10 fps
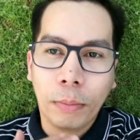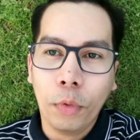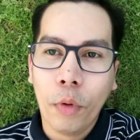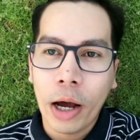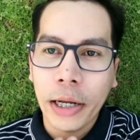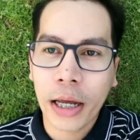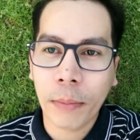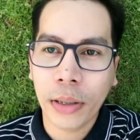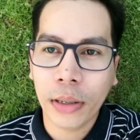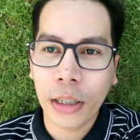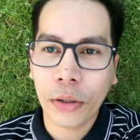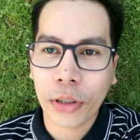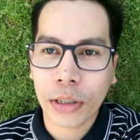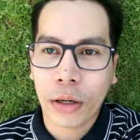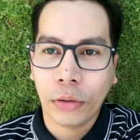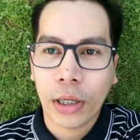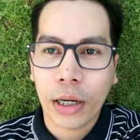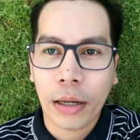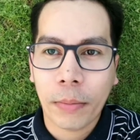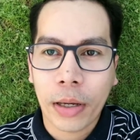buhay namin dito sa Saudi
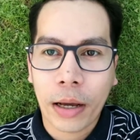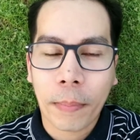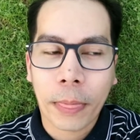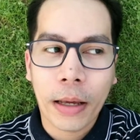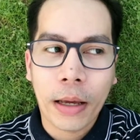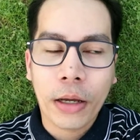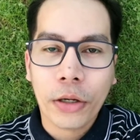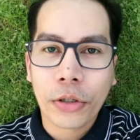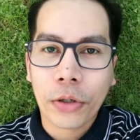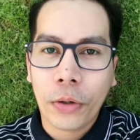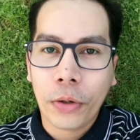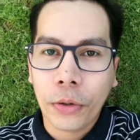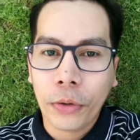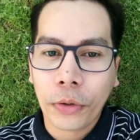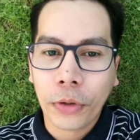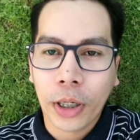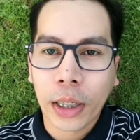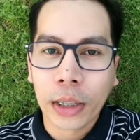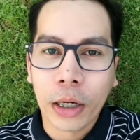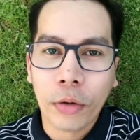Arabia. So, kung
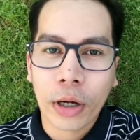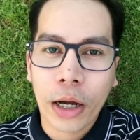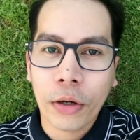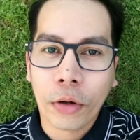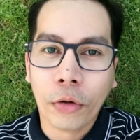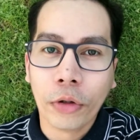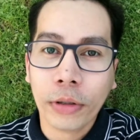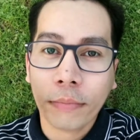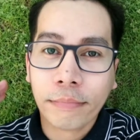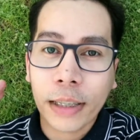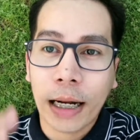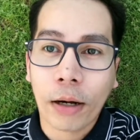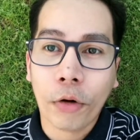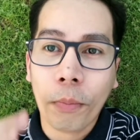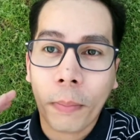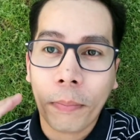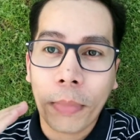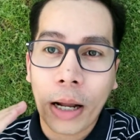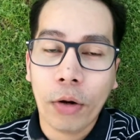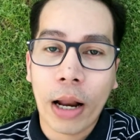nagtatanong kayo kung
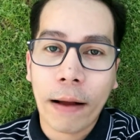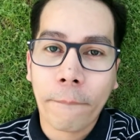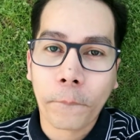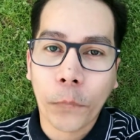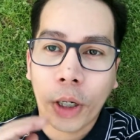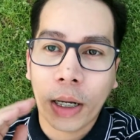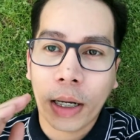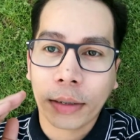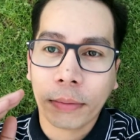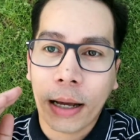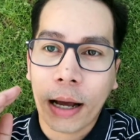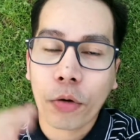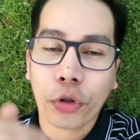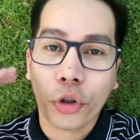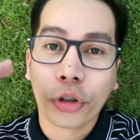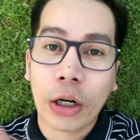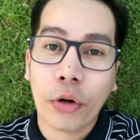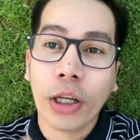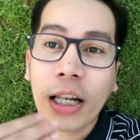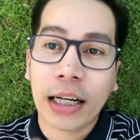kung ano lang, kung nag uh, kung gusto niyo
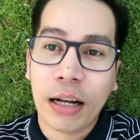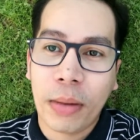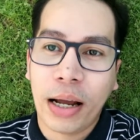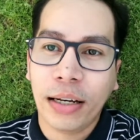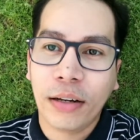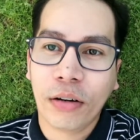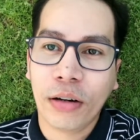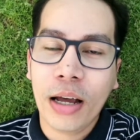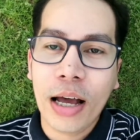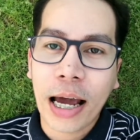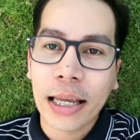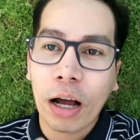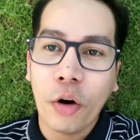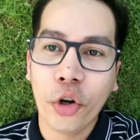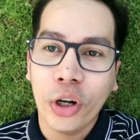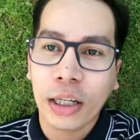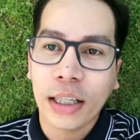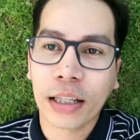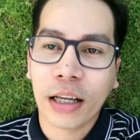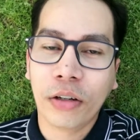tanungin lang naman, no. Kahit ako yung
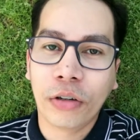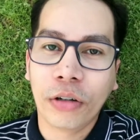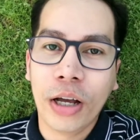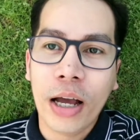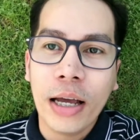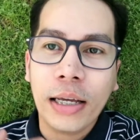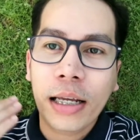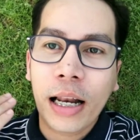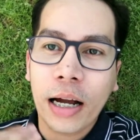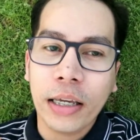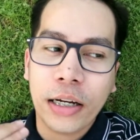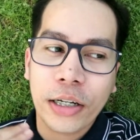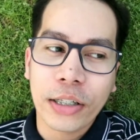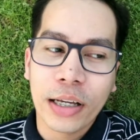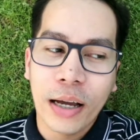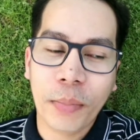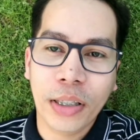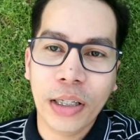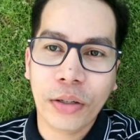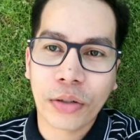nagtatanong, ilang years na
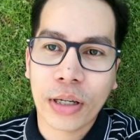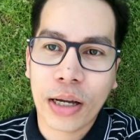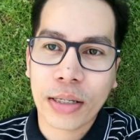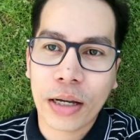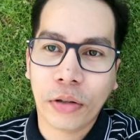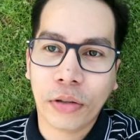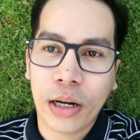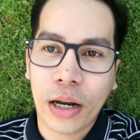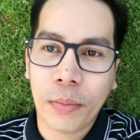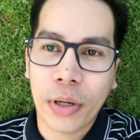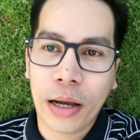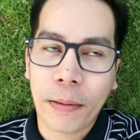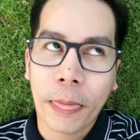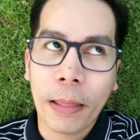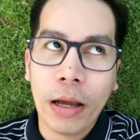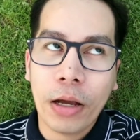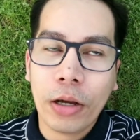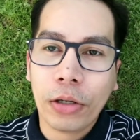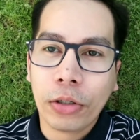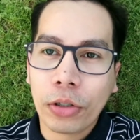kami dito sa Saudi Arabia.
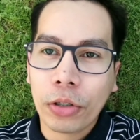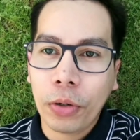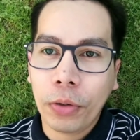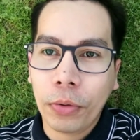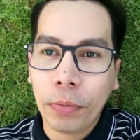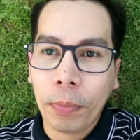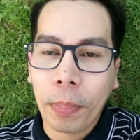So,